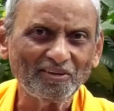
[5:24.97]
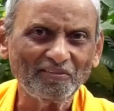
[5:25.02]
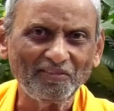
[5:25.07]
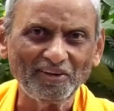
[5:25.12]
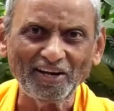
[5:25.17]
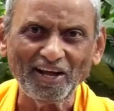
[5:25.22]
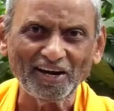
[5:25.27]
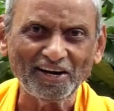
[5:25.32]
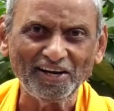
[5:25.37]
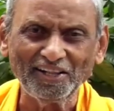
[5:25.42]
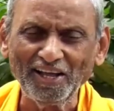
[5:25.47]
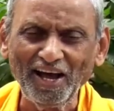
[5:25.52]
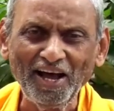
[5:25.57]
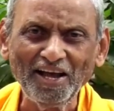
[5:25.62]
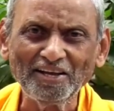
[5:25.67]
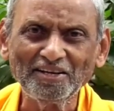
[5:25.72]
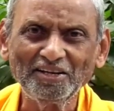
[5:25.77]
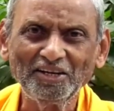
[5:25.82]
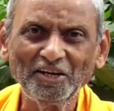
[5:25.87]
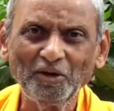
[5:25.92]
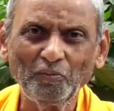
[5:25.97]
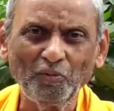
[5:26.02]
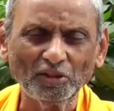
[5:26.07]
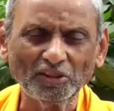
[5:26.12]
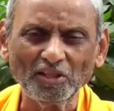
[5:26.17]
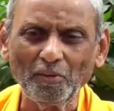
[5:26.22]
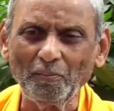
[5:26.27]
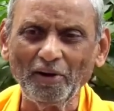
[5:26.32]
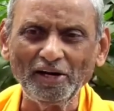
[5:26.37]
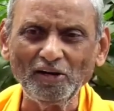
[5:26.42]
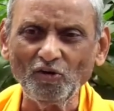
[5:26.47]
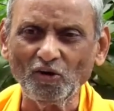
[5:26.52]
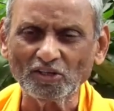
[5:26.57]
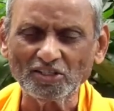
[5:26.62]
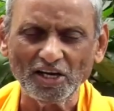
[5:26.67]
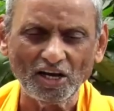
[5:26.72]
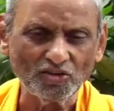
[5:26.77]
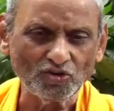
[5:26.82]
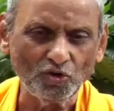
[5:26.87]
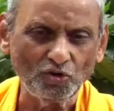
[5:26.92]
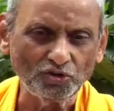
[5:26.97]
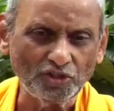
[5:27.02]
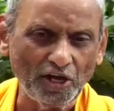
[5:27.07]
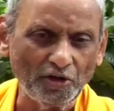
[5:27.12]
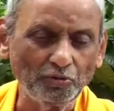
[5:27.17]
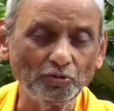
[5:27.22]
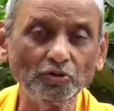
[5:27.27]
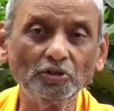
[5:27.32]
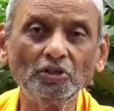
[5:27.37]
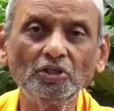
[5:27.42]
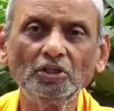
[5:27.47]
విన్నారు కదా మొత్తం మళ్ళీ ఒకసారి చదువుతాను